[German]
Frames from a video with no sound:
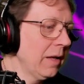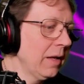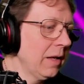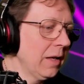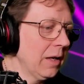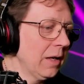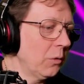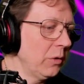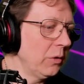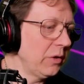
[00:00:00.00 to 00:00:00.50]

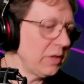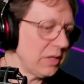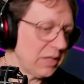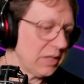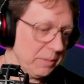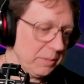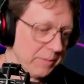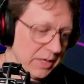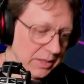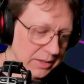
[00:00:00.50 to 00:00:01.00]
Und ich
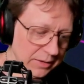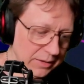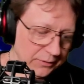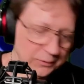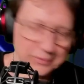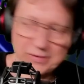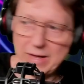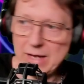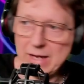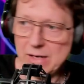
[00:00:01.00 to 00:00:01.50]
gehe mal hier so
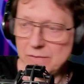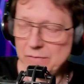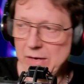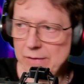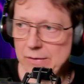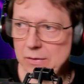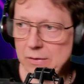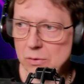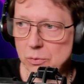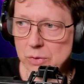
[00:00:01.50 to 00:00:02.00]

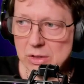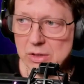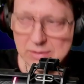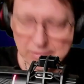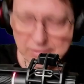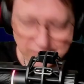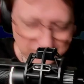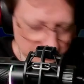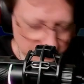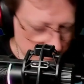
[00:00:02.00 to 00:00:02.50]
seitenweise durch, dass ihr mal